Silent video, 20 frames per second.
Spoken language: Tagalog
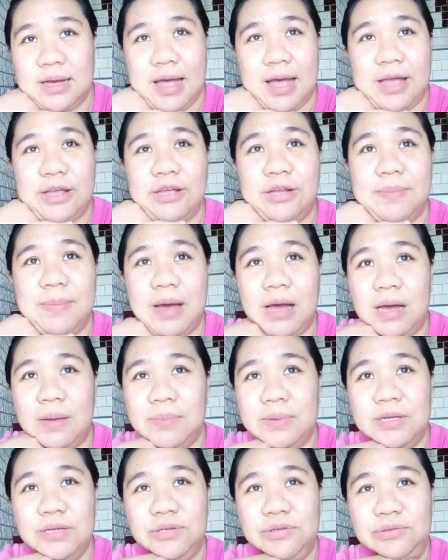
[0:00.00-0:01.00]
ayun mga
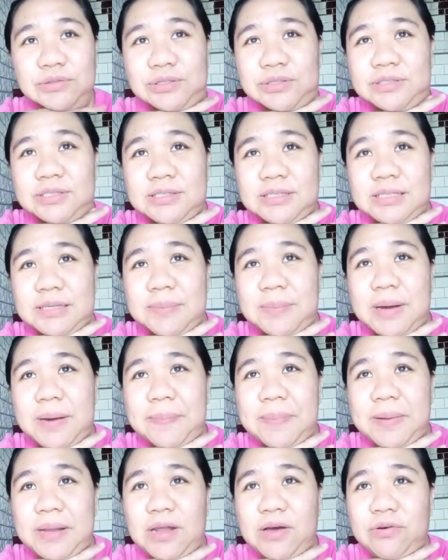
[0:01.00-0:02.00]
kabisyon, sa mga
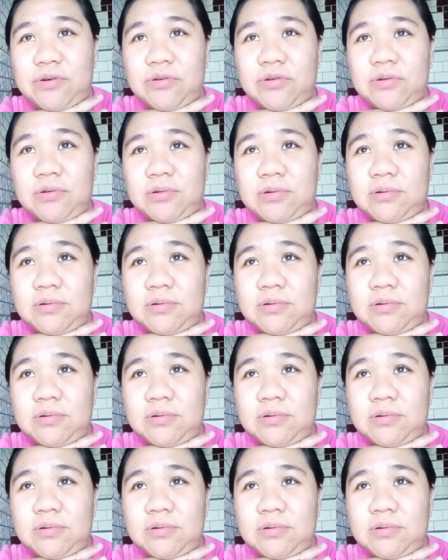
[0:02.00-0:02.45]
panahong